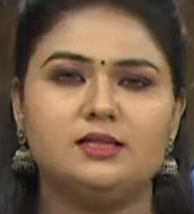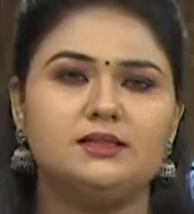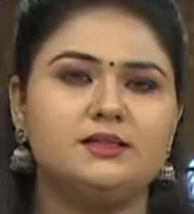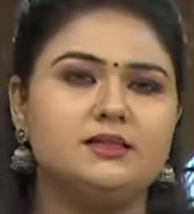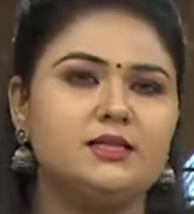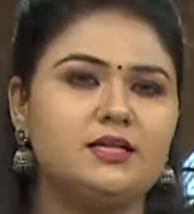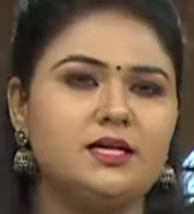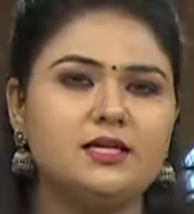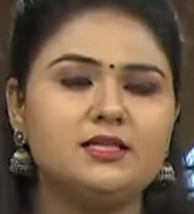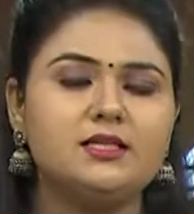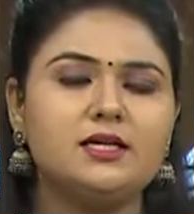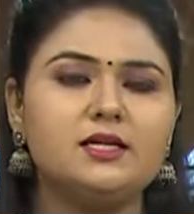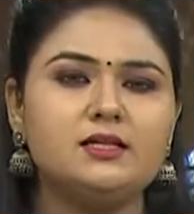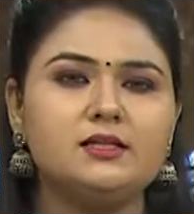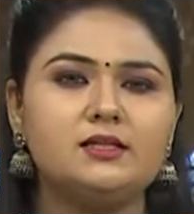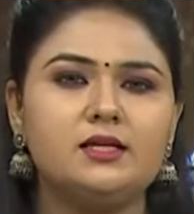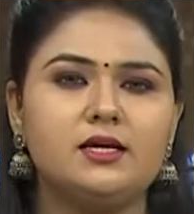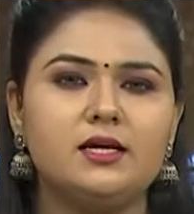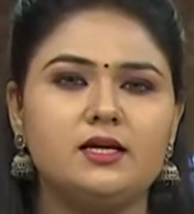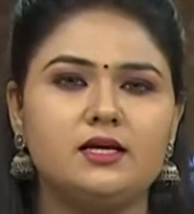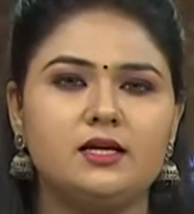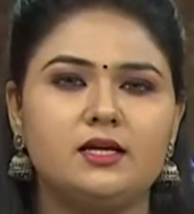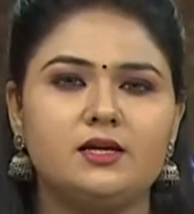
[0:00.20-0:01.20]
தினத்தந்தை
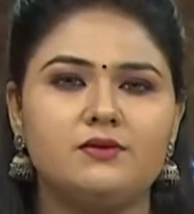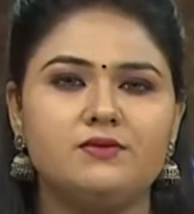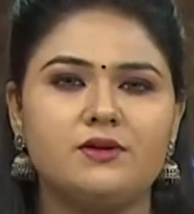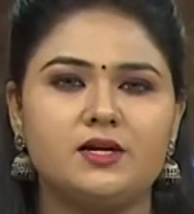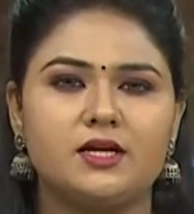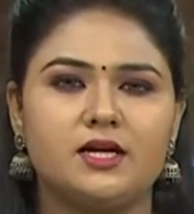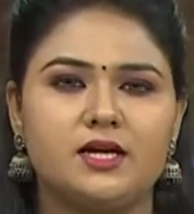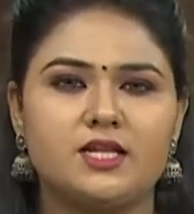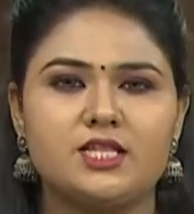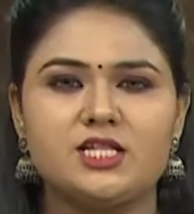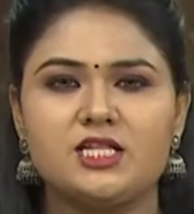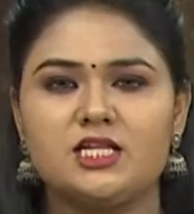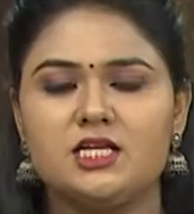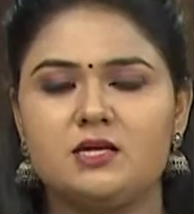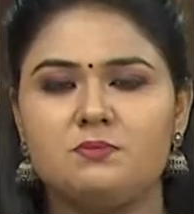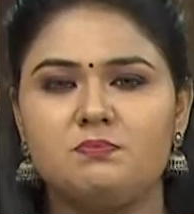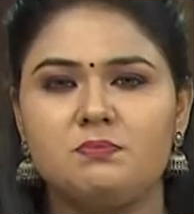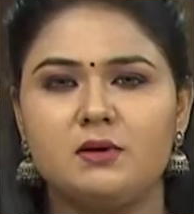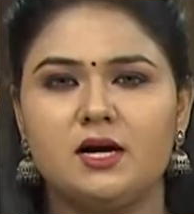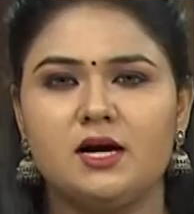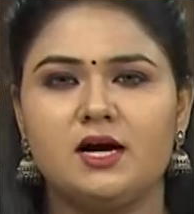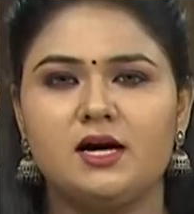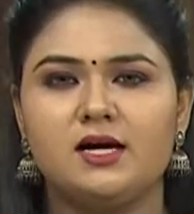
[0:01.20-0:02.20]
நிறுவனர்
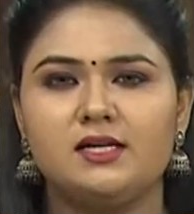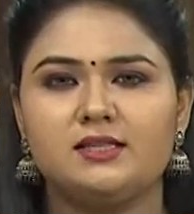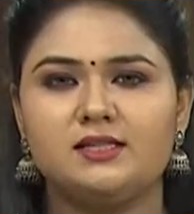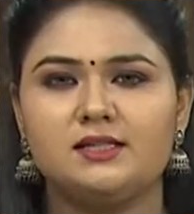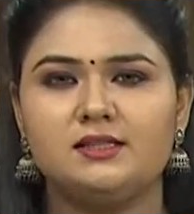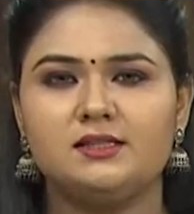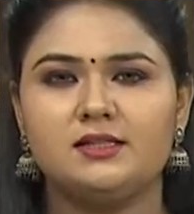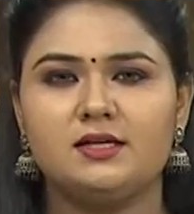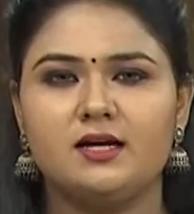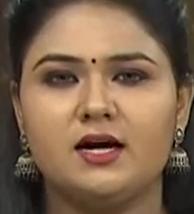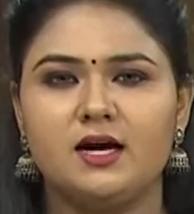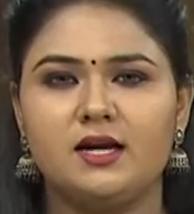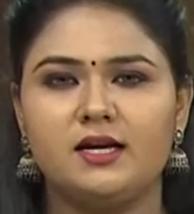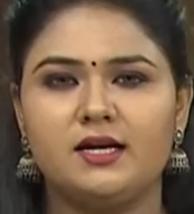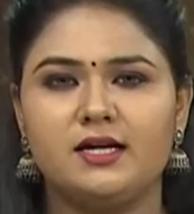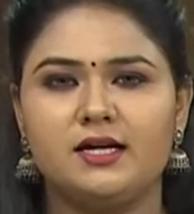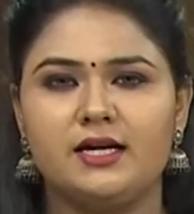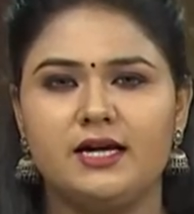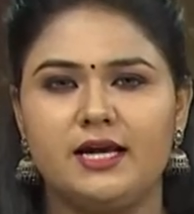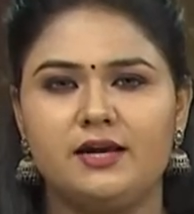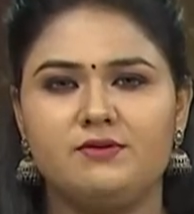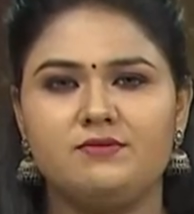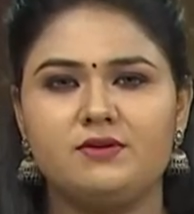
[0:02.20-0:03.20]
சீபா ஆதித்தனாரின்
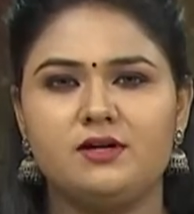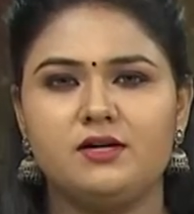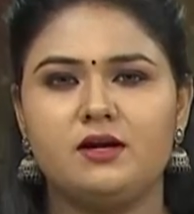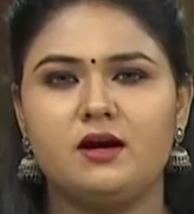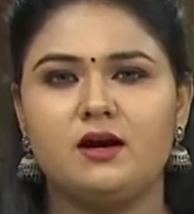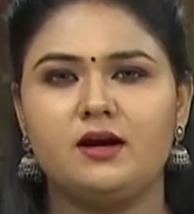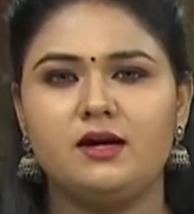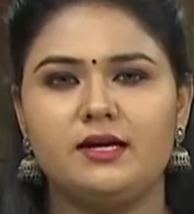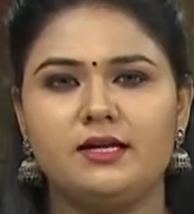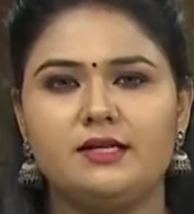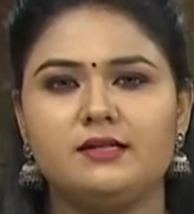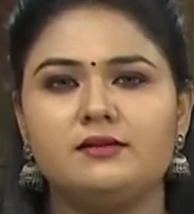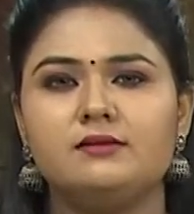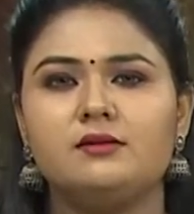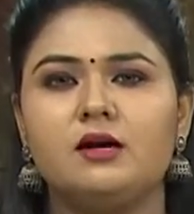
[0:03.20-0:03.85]
நினைவு நாளில்